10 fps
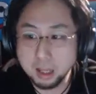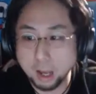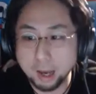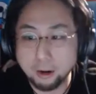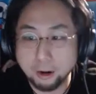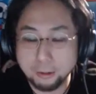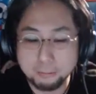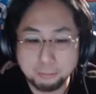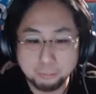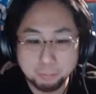よ
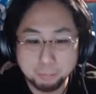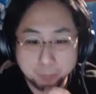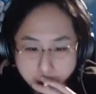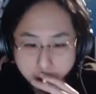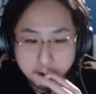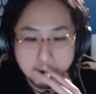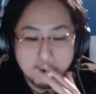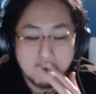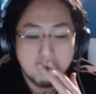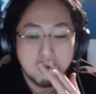う。う
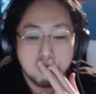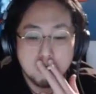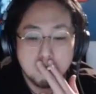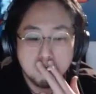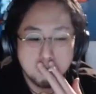ん、